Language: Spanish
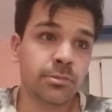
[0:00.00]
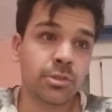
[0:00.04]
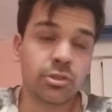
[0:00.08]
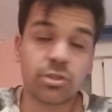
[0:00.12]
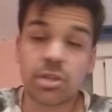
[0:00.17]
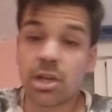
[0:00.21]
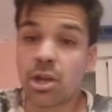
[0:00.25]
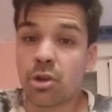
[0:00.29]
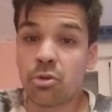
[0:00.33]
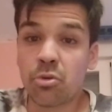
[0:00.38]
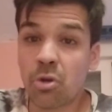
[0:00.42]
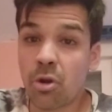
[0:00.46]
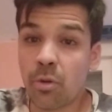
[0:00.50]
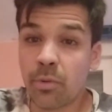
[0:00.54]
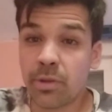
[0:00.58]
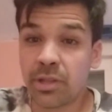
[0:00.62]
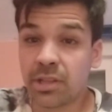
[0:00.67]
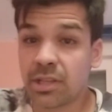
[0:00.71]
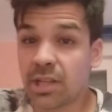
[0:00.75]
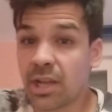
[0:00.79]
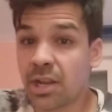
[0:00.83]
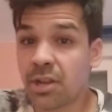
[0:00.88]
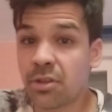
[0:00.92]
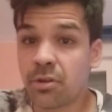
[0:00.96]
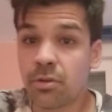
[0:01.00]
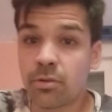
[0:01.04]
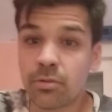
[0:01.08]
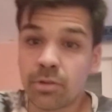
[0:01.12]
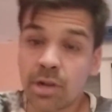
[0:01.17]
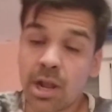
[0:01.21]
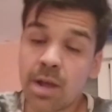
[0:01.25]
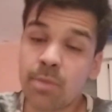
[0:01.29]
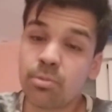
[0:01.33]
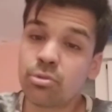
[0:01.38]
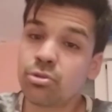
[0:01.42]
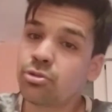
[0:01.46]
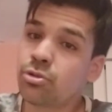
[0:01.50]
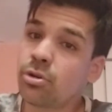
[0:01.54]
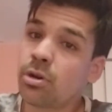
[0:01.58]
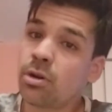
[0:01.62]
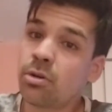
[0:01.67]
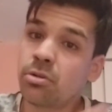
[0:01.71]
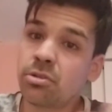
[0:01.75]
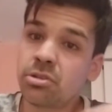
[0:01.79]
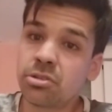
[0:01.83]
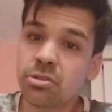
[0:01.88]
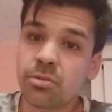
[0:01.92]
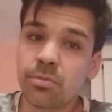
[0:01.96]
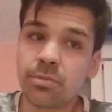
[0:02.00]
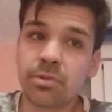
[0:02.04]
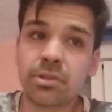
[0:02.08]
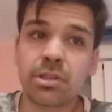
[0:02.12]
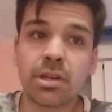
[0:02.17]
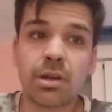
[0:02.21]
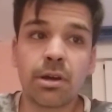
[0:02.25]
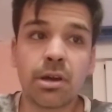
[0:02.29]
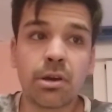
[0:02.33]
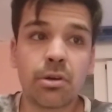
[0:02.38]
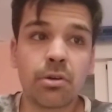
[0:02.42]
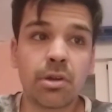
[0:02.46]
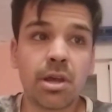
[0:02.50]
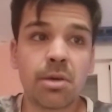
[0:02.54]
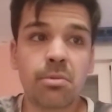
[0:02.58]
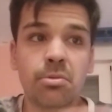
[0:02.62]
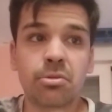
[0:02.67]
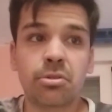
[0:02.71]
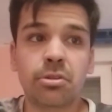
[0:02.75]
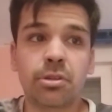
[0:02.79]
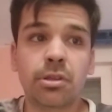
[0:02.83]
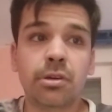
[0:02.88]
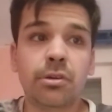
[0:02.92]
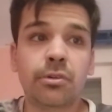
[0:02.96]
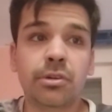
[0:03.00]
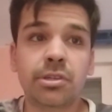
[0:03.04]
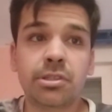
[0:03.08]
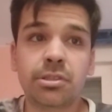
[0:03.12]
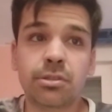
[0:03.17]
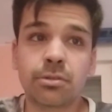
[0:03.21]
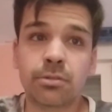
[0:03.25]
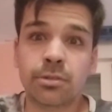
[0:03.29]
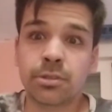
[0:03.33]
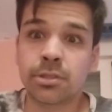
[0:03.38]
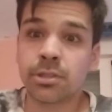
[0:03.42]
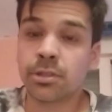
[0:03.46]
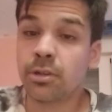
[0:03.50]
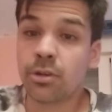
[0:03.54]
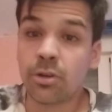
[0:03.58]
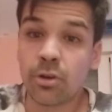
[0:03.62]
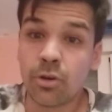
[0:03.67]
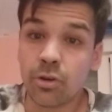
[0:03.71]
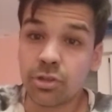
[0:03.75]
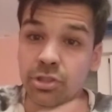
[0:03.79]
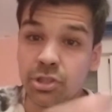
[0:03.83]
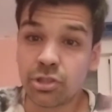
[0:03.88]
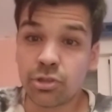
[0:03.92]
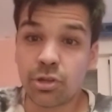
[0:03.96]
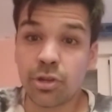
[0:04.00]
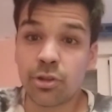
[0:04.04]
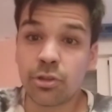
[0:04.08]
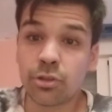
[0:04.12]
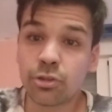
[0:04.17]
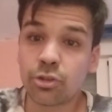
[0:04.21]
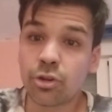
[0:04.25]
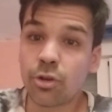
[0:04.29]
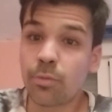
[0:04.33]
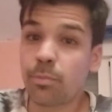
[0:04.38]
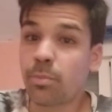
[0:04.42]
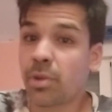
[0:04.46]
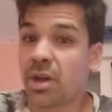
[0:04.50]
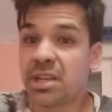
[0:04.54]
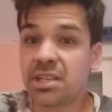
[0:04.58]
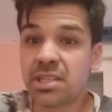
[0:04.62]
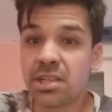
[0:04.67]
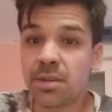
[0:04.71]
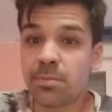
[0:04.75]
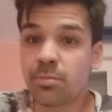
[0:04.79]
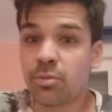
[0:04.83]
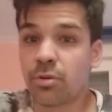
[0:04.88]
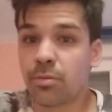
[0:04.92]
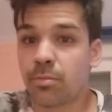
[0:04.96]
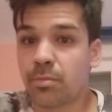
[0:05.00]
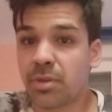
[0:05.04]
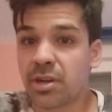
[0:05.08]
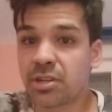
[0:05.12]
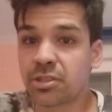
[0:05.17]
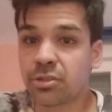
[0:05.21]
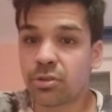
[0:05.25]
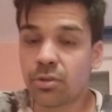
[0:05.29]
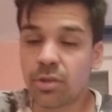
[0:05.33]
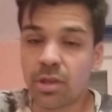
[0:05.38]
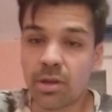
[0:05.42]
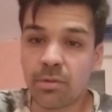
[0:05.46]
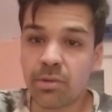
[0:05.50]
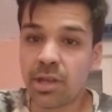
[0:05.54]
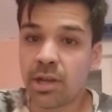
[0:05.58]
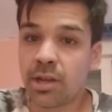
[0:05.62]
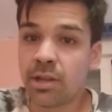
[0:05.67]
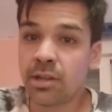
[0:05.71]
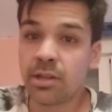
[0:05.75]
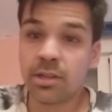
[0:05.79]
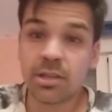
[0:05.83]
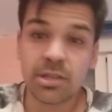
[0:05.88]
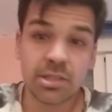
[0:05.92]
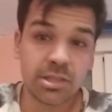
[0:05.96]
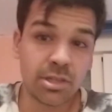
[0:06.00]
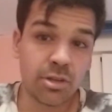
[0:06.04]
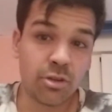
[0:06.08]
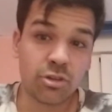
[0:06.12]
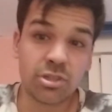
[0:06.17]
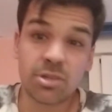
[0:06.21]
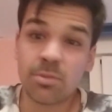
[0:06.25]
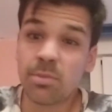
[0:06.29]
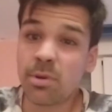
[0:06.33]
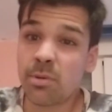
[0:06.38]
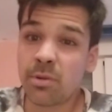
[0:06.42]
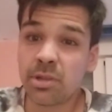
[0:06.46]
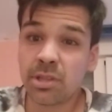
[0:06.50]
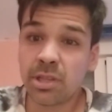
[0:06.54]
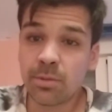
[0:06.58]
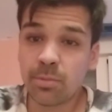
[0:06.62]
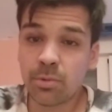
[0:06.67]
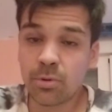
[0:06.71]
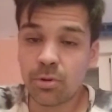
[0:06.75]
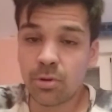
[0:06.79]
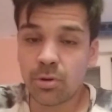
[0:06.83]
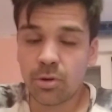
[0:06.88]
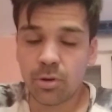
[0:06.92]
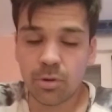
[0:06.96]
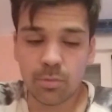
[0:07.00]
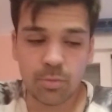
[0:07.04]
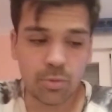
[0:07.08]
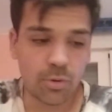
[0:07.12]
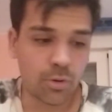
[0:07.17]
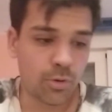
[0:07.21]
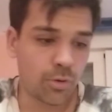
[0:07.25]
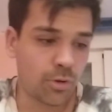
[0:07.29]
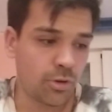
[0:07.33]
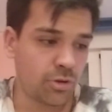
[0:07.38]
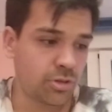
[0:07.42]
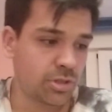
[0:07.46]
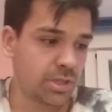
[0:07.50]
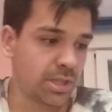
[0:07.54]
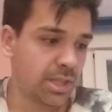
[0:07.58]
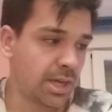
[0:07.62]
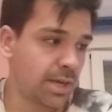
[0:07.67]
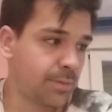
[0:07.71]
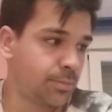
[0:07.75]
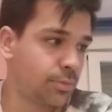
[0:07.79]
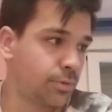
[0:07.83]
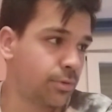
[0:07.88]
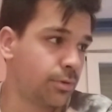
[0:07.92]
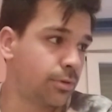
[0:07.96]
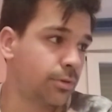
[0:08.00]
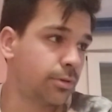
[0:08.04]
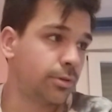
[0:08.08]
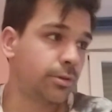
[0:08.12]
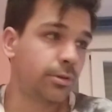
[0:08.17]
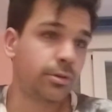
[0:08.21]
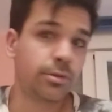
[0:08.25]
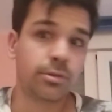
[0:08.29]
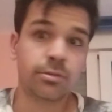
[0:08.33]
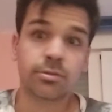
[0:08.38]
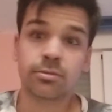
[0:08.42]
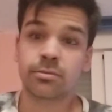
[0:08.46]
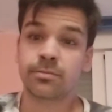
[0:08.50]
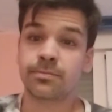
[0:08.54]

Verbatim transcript: ¿sabes? en un comentario, nada, pues yo hago esto mi trabajo, nada, pues yo tengo esto. O si soy de otros países, pues más todavía, sino simplemente por, curiosidad, por,